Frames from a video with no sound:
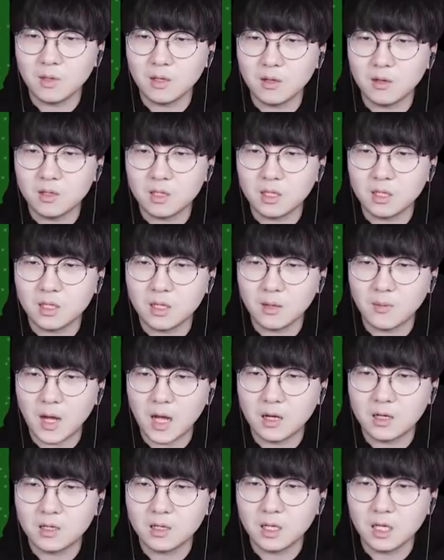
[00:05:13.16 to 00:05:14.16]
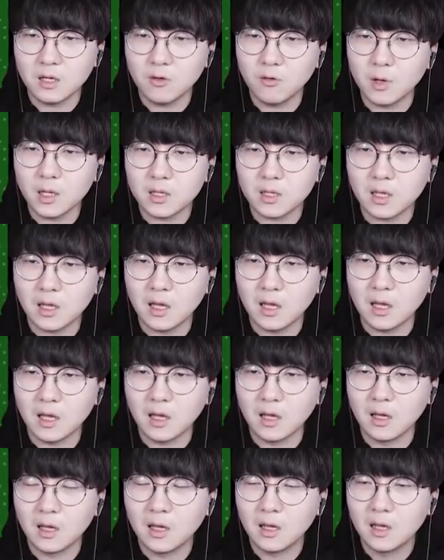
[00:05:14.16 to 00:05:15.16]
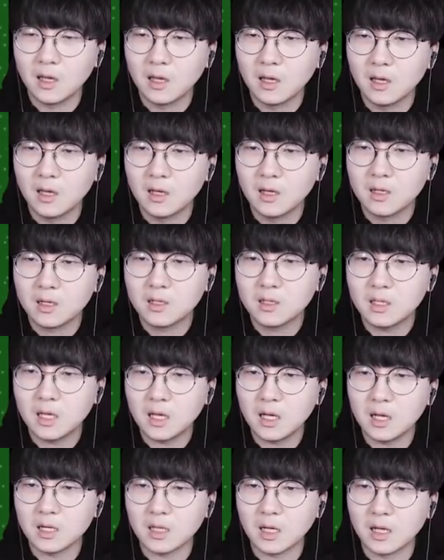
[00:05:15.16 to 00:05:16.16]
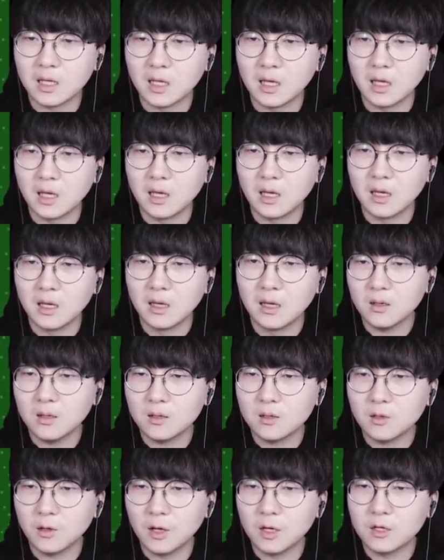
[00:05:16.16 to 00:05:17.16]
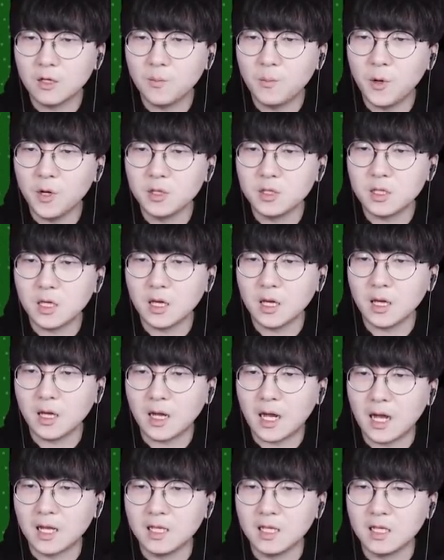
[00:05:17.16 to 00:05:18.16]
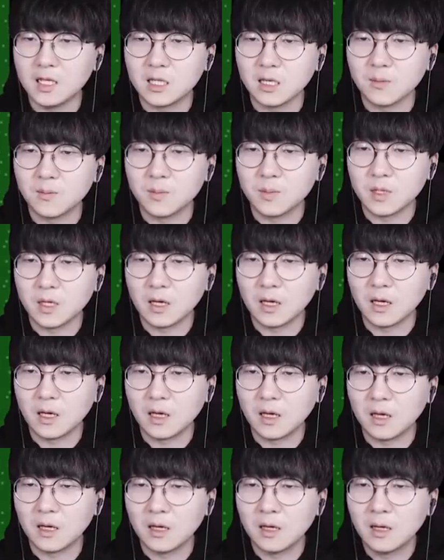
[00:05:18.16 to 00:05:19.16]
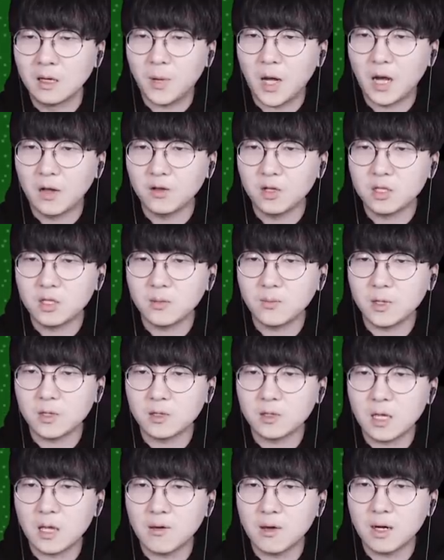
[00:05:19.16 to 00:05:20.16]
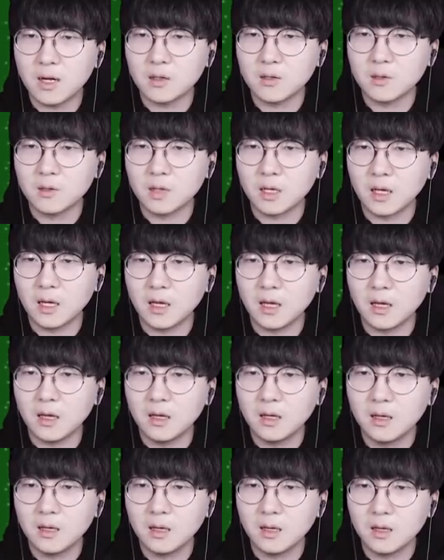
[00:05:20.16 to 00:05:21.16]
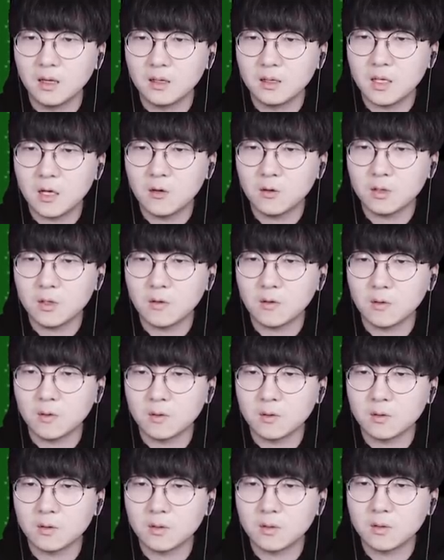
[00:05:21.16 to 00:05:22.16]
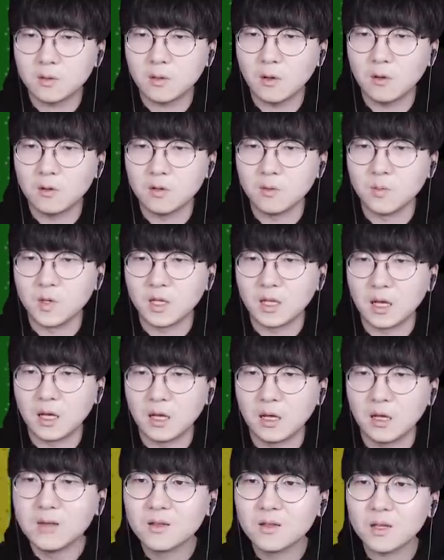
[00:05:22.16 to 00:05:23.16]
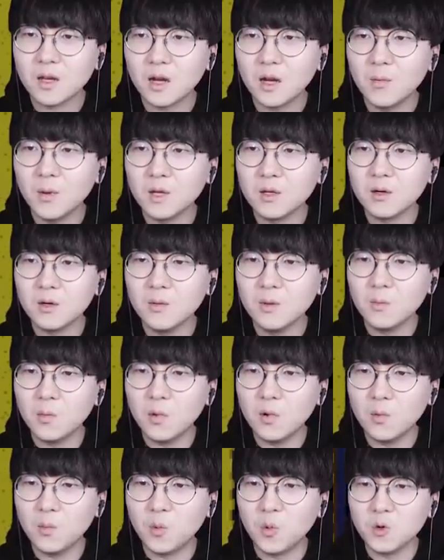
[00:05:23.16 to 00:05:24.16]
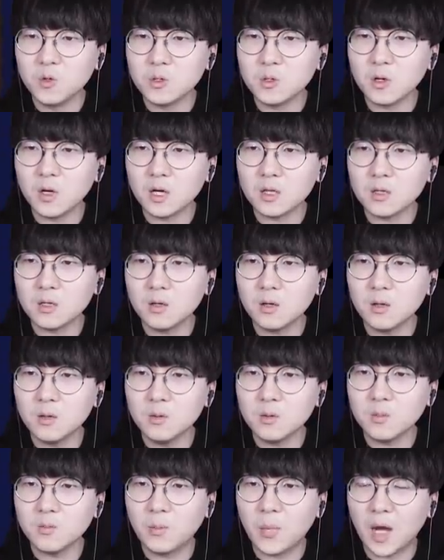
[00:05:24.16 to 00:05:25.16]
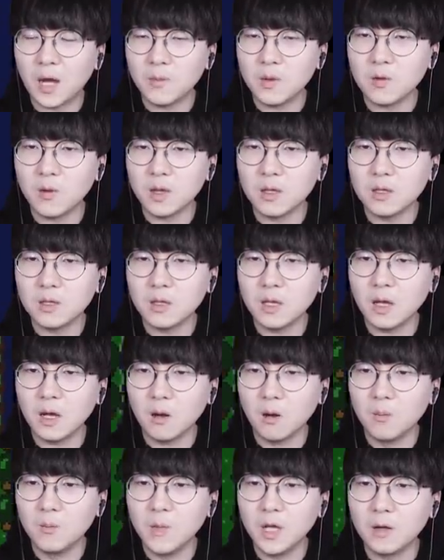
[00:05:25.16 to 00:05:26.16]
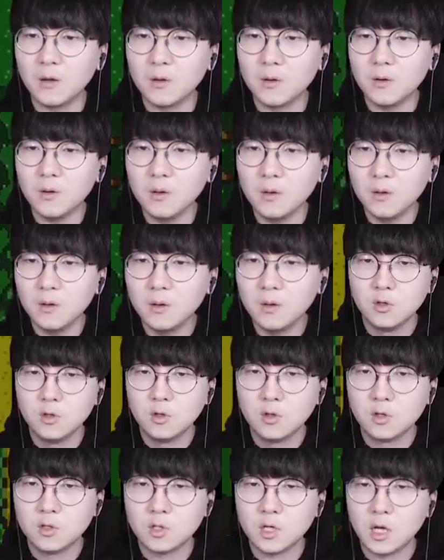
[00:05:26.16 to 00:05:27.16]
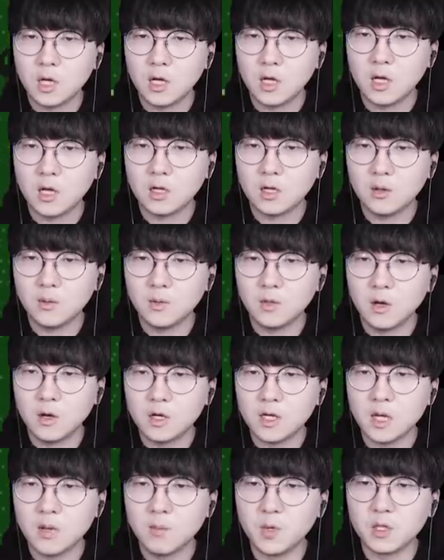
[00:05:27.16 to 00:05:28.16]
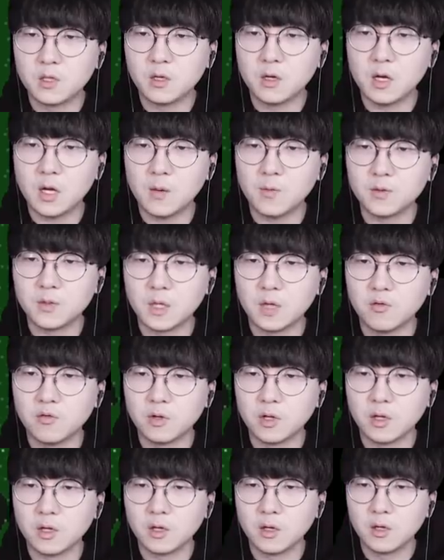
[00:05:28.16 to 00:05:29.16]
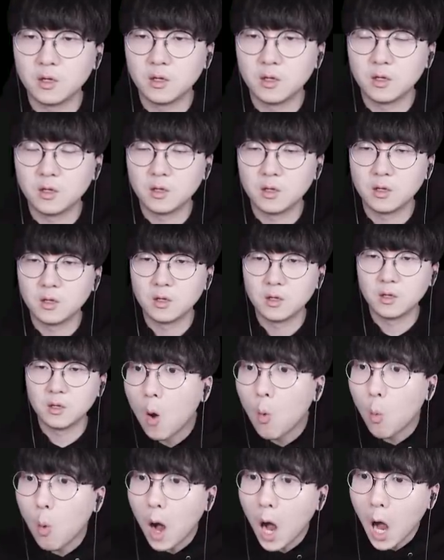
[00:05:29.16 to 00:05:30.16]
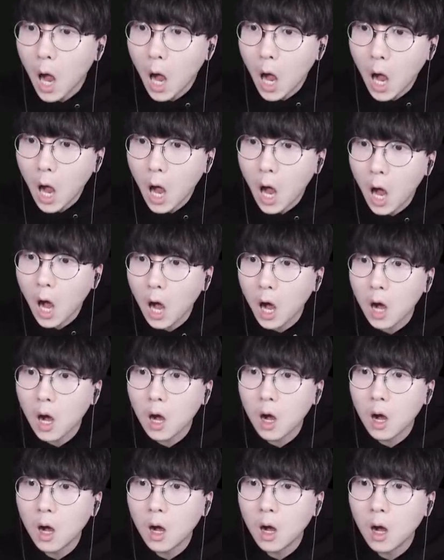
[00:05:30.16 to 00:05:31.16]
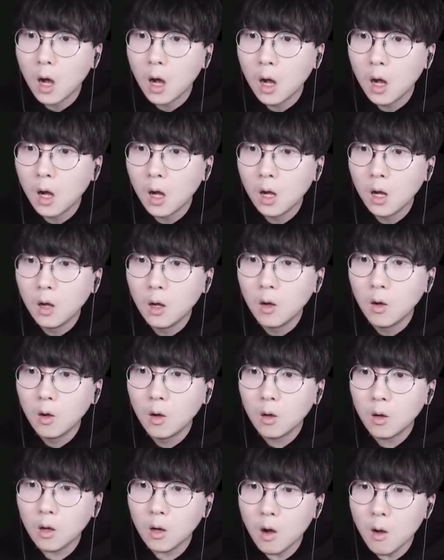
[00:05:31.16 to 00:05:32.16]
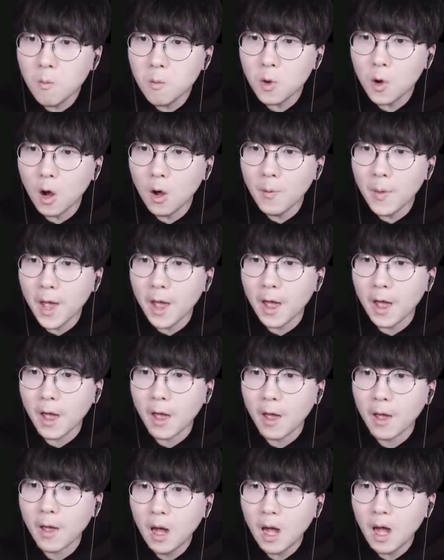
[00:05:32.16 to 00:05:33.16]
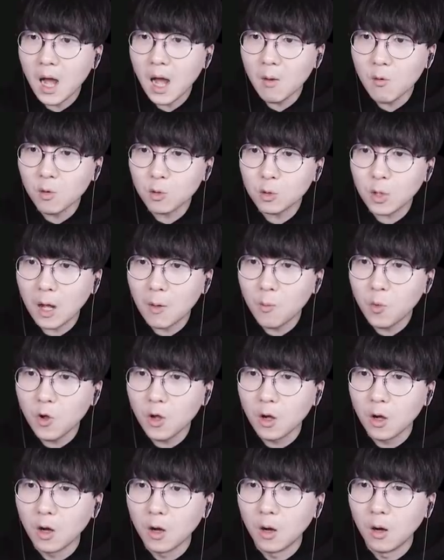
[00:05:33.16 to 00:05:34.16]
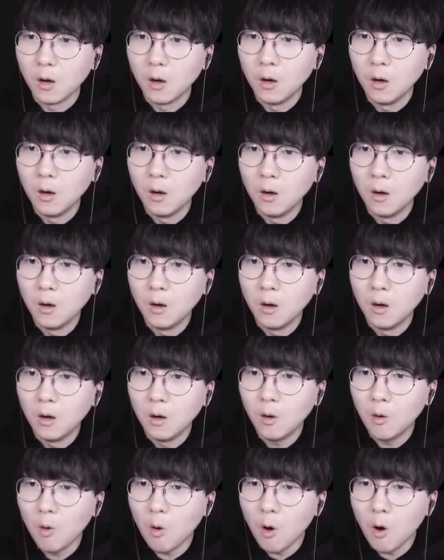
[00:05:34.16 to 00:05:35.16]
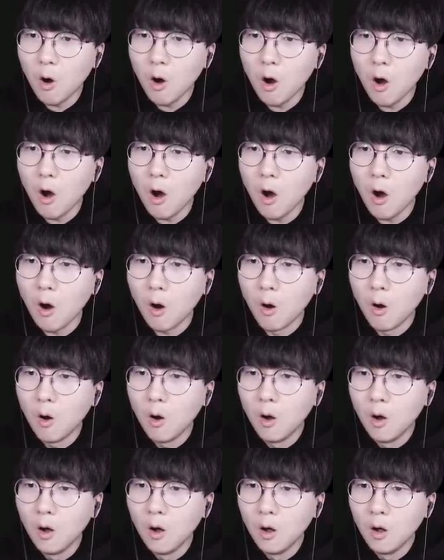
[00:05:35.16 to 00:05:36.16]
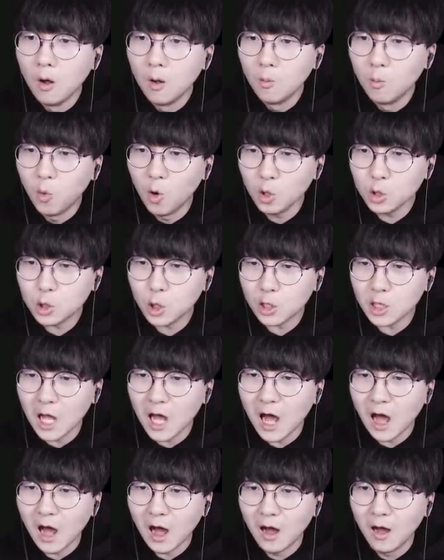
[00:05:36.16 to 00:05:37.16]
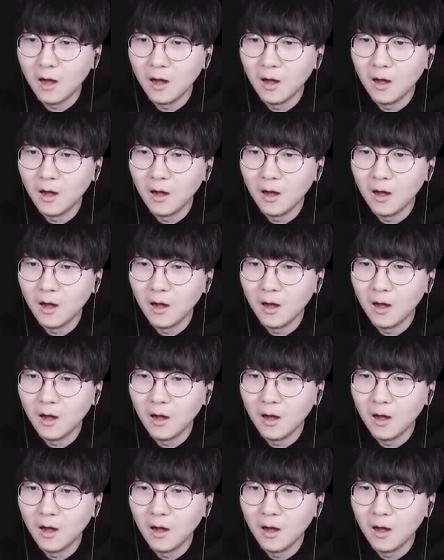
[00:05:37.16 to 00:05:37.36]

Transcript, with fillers: 이거 진짜 마크 1화 때 그 생각나네 저의 첫 번째 간이집, 예. 바위집에서 생활하던 게 새록새록 떠오릅니다. 잠깐만, 이러면 뭐 몬스터 같은 건 밤이 왔는데 없나요? 자, 그러면 여기 한번 들어가 봅시다, 우리. 와! 껌껌해! 아무것도 안 보여! 오! 몬스터다!